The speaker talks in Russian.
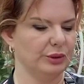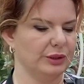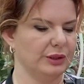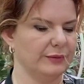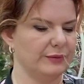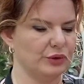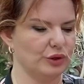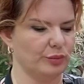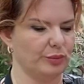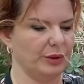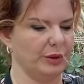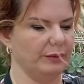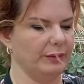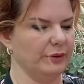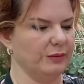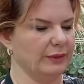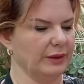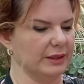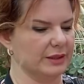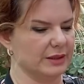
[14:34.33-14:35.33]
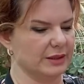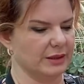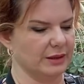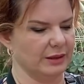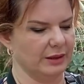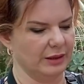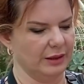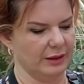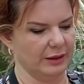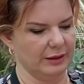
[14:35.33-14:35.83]
это все прививаться,
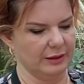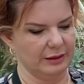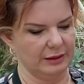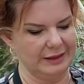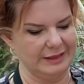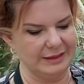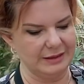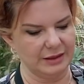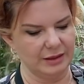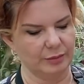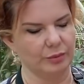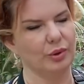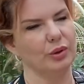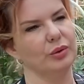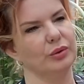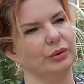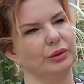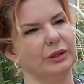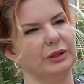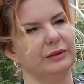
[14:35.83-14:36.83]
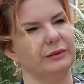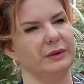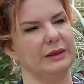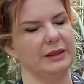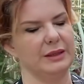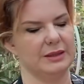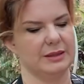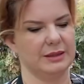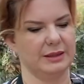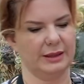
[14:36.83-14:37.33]
листья могут
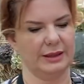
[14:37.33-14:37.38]
отвалиться.